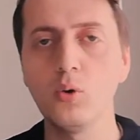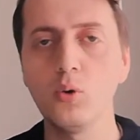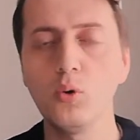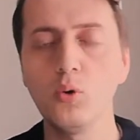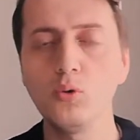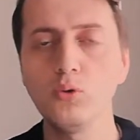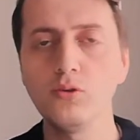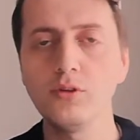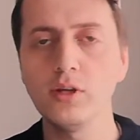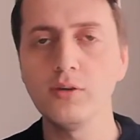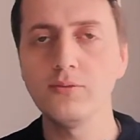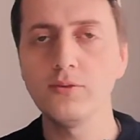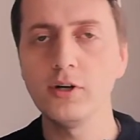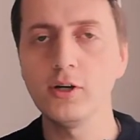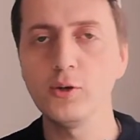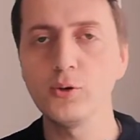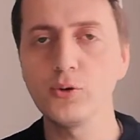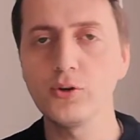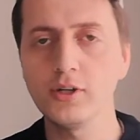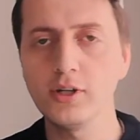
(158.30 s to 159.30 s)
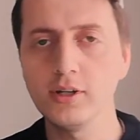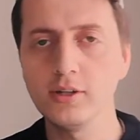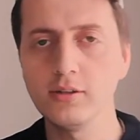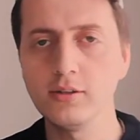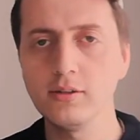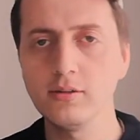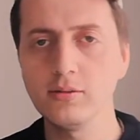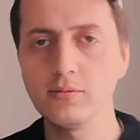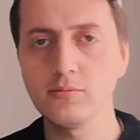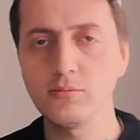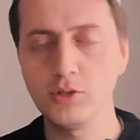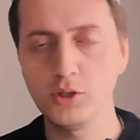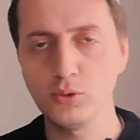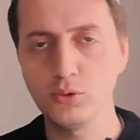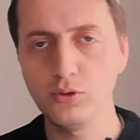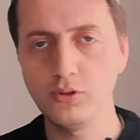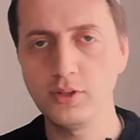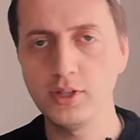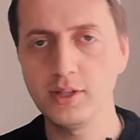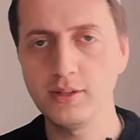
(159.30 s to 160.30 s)
10 defa okuyan bir
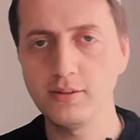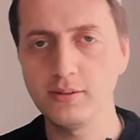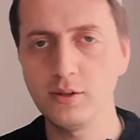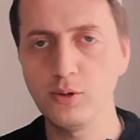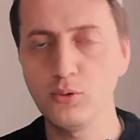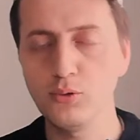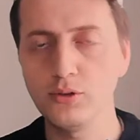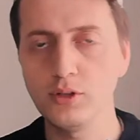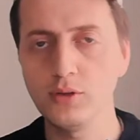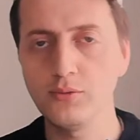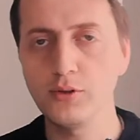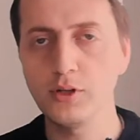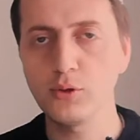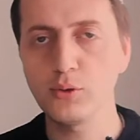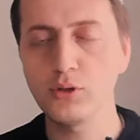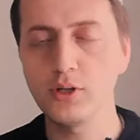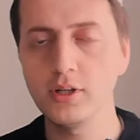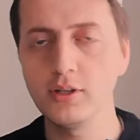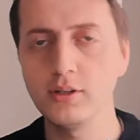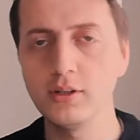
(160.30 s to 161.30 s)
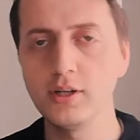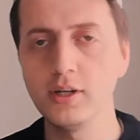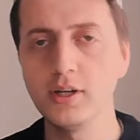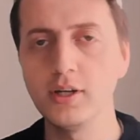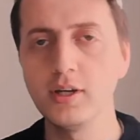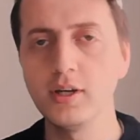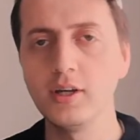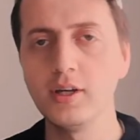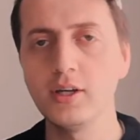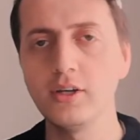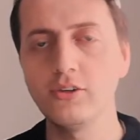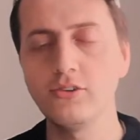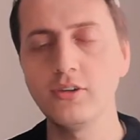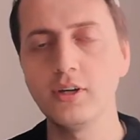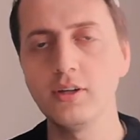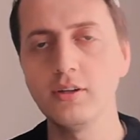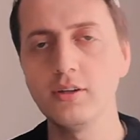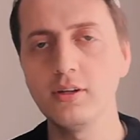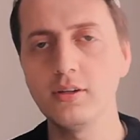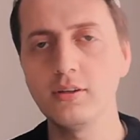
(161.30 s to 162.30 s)
gün içerisinde 10 defa okuyan
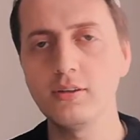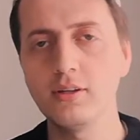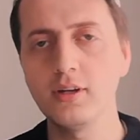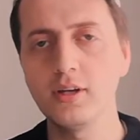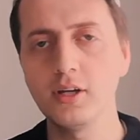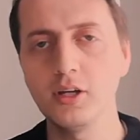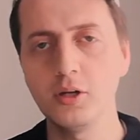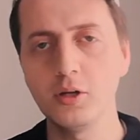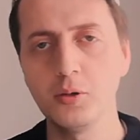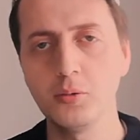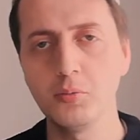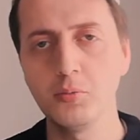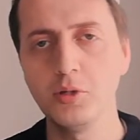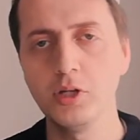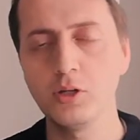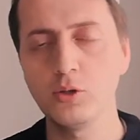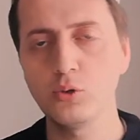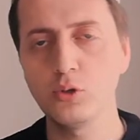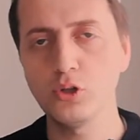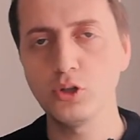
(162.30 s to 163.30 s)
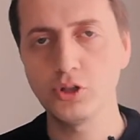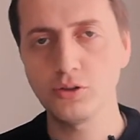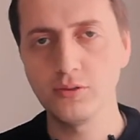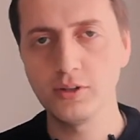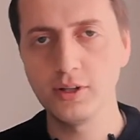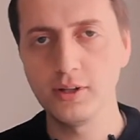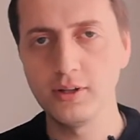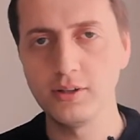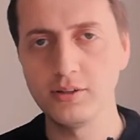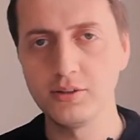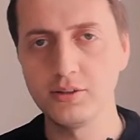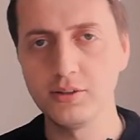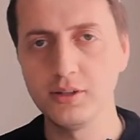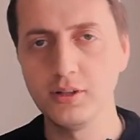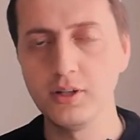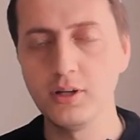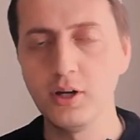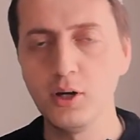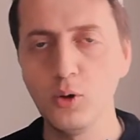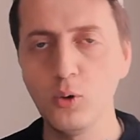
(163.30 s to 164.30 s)
cennette bir köşk verilir.
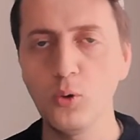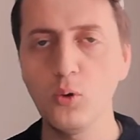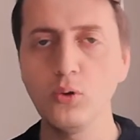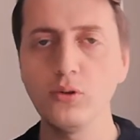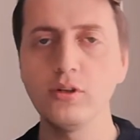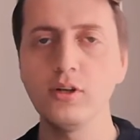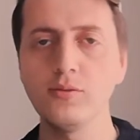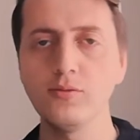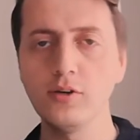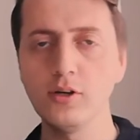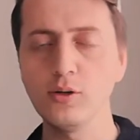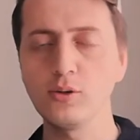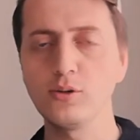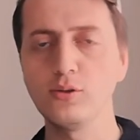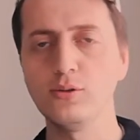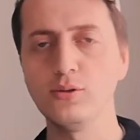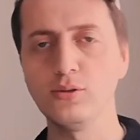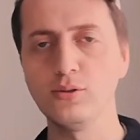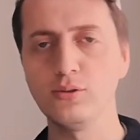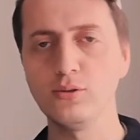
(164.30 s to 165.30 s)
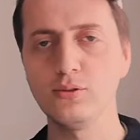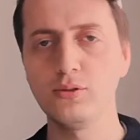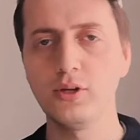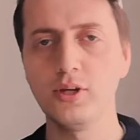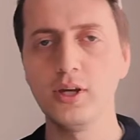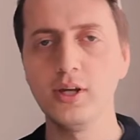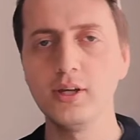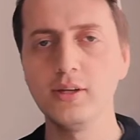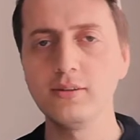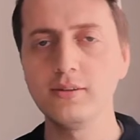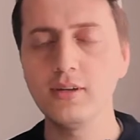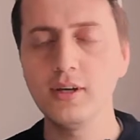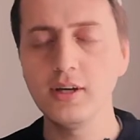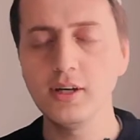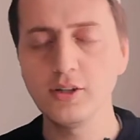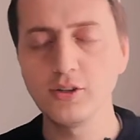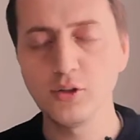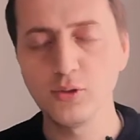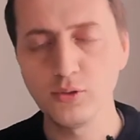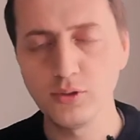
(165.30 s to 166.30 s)
10 defa okudunuz.
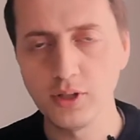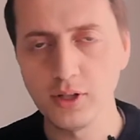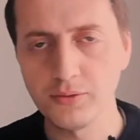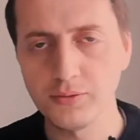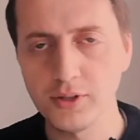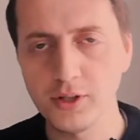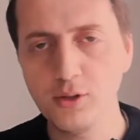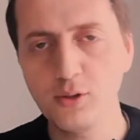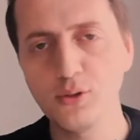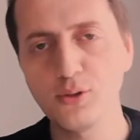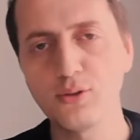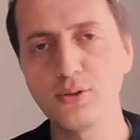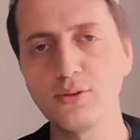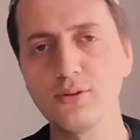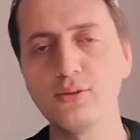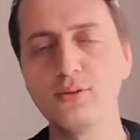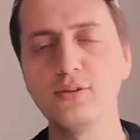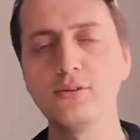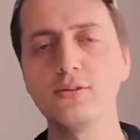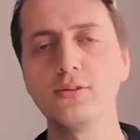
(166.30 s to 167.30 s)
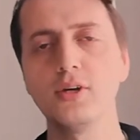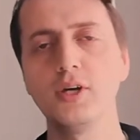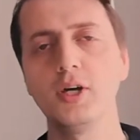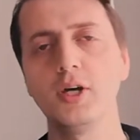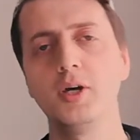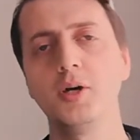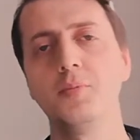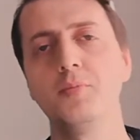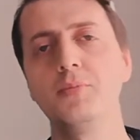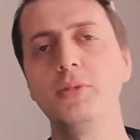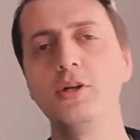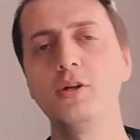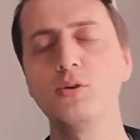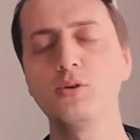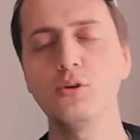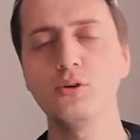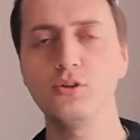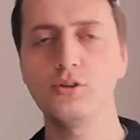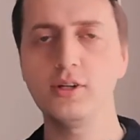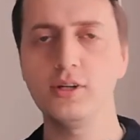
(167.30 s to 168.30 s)
Sadece 10 defa okudunuz. Bir
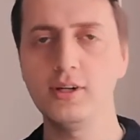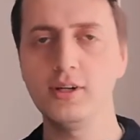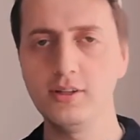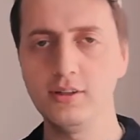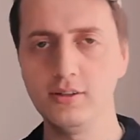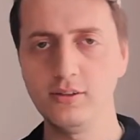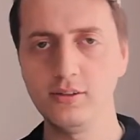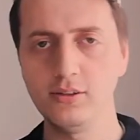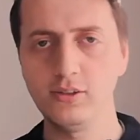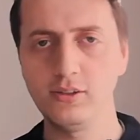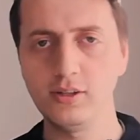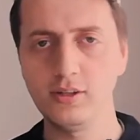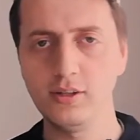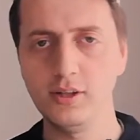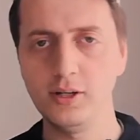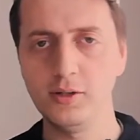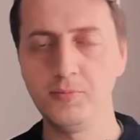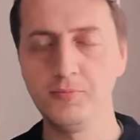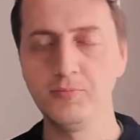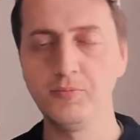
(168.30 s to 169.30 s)
köşk aldınız inşallah.